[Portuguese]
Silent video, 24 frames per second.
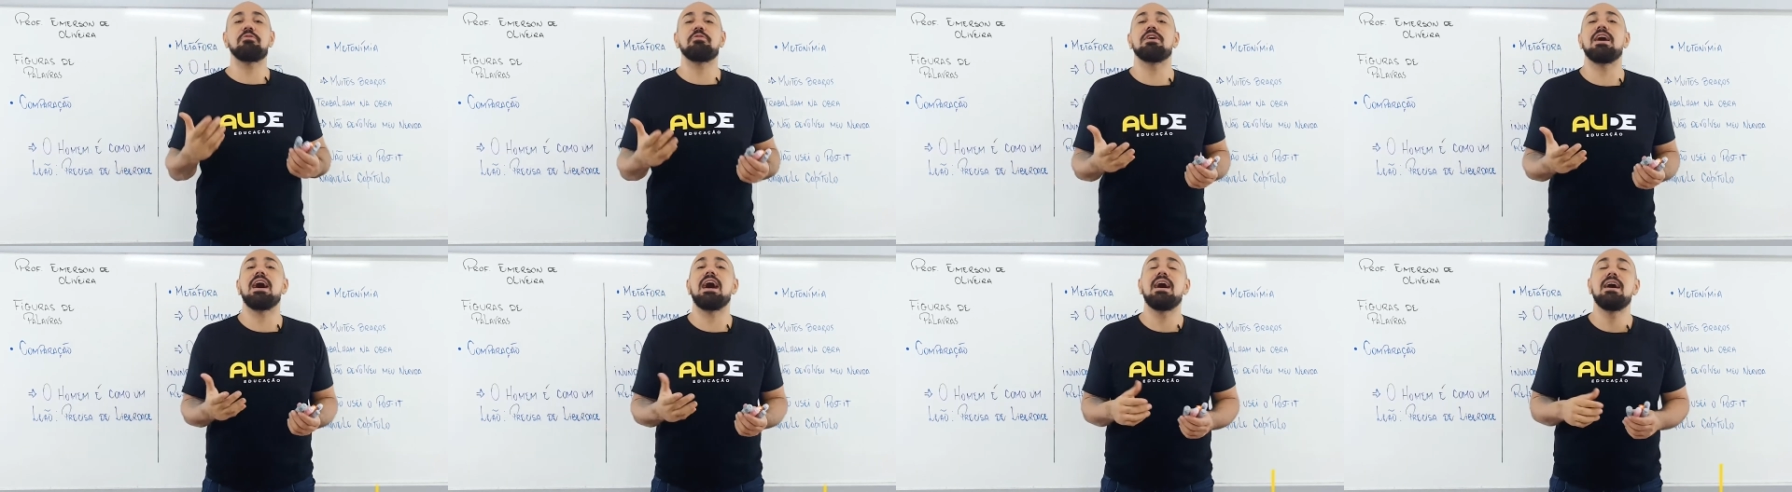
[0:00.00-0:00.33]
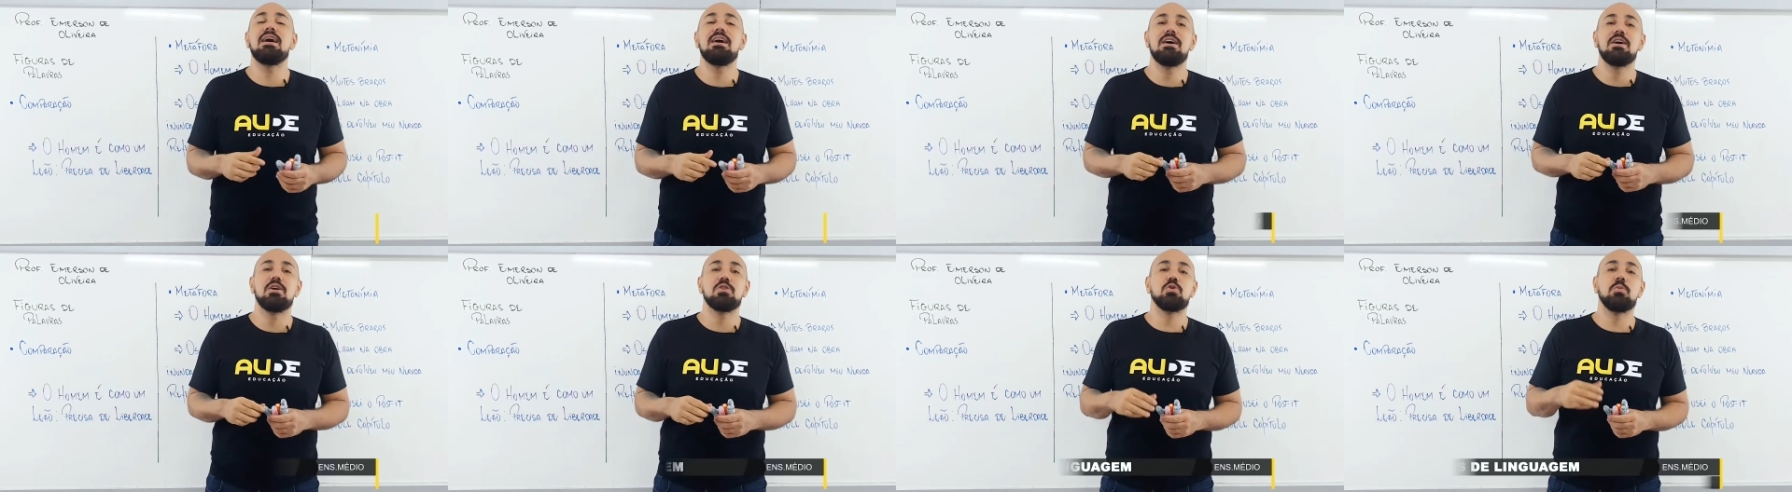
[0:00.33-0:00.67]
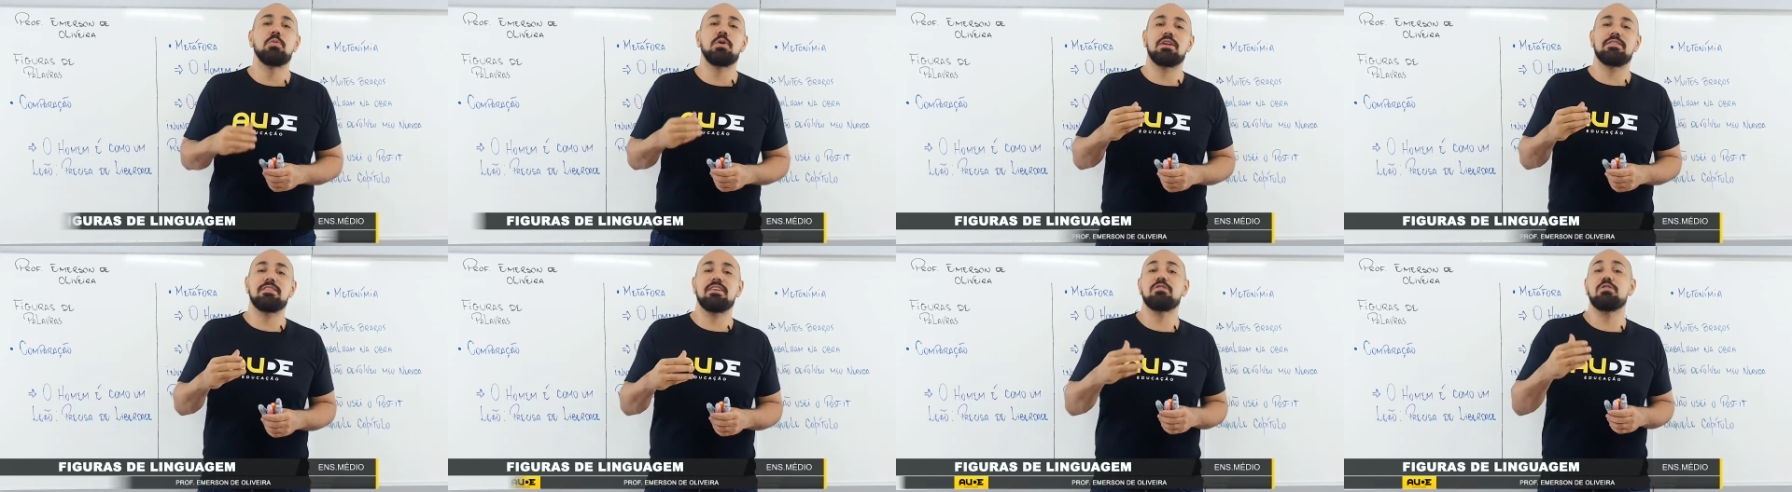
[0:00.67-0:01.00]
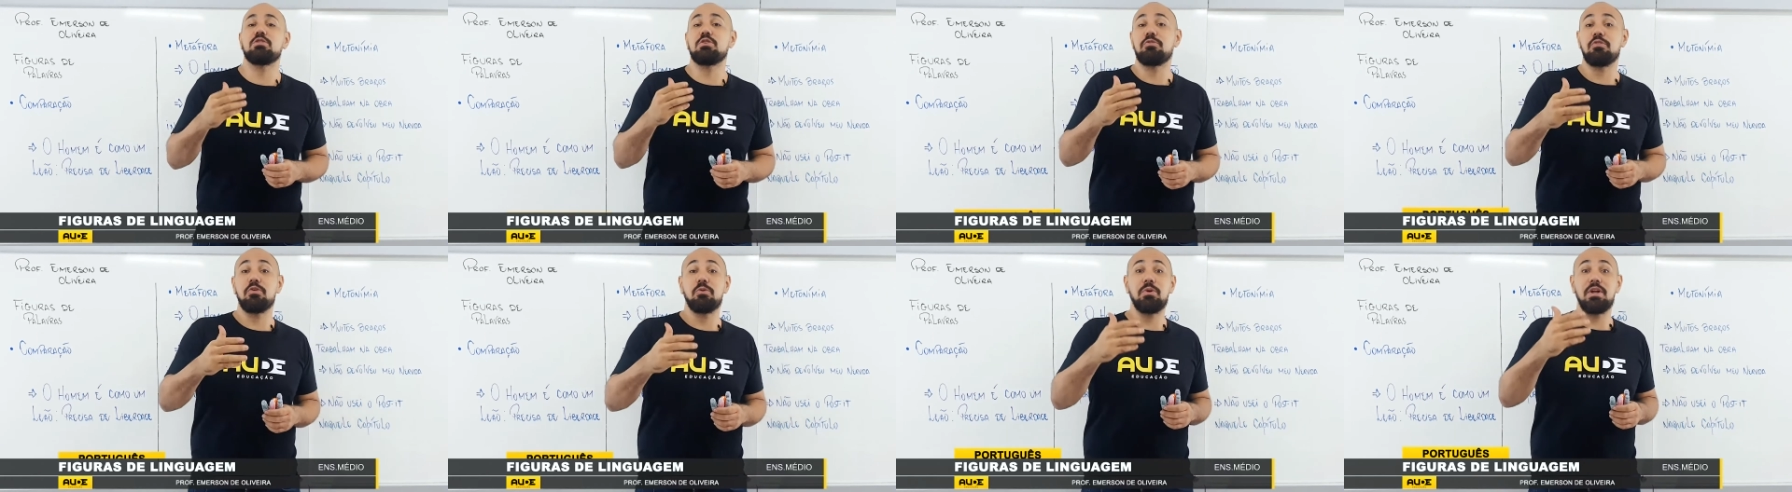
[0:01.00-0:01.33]
falar do processo
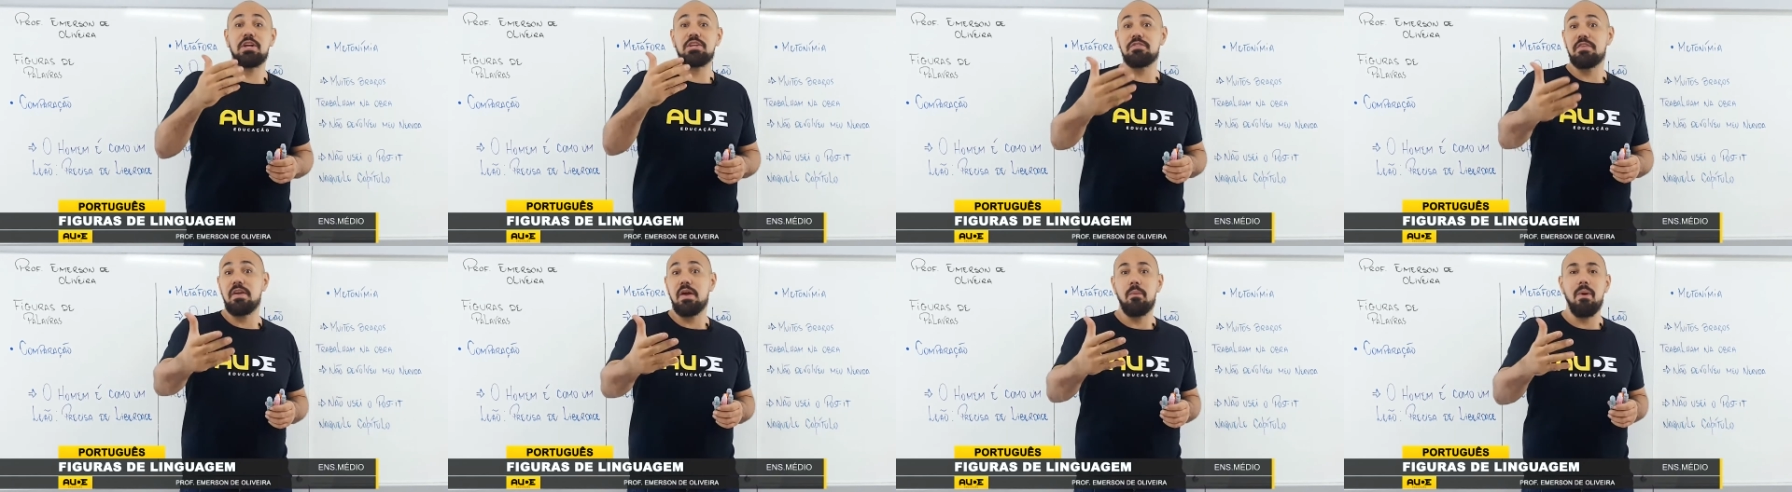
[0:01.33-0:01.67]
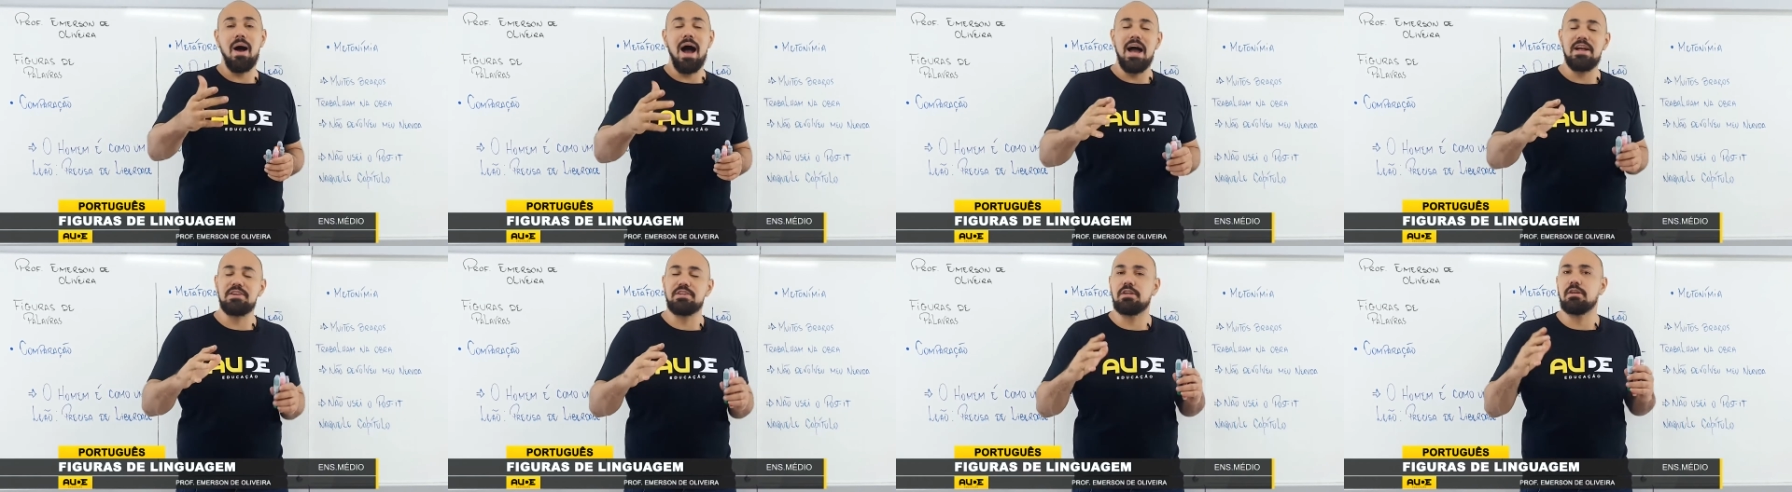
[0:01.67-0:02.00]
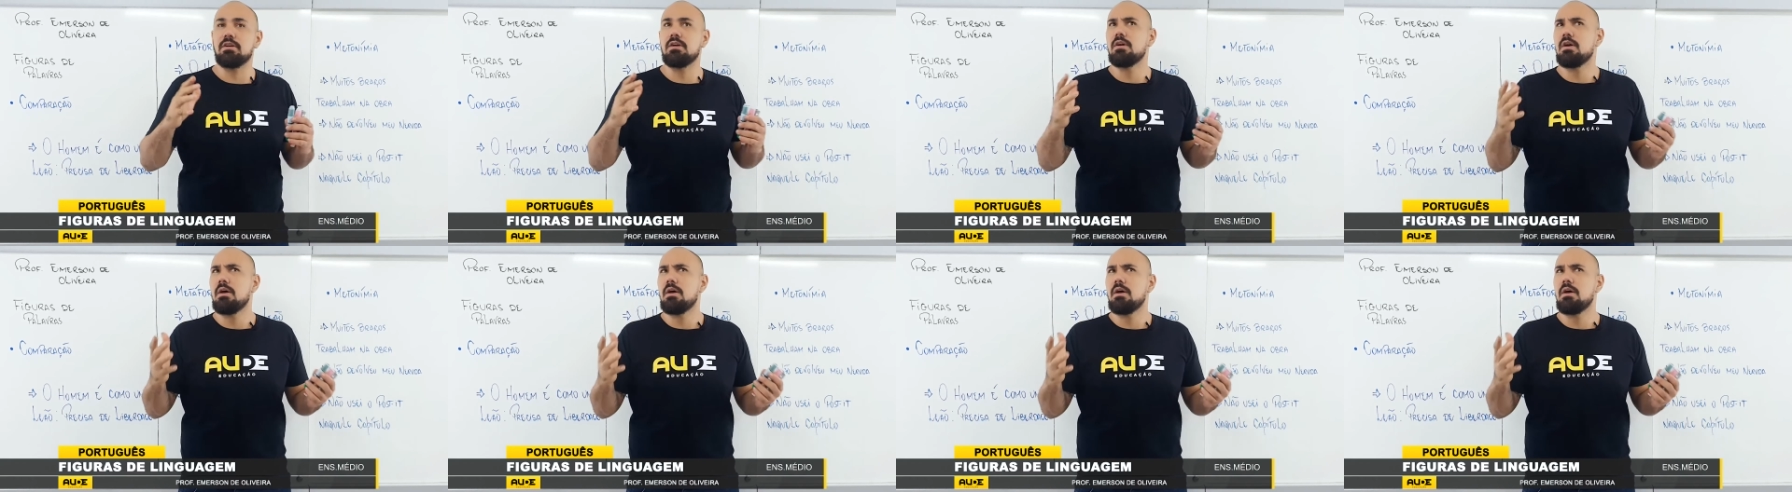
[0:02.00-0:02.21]
de figuras de linguagem.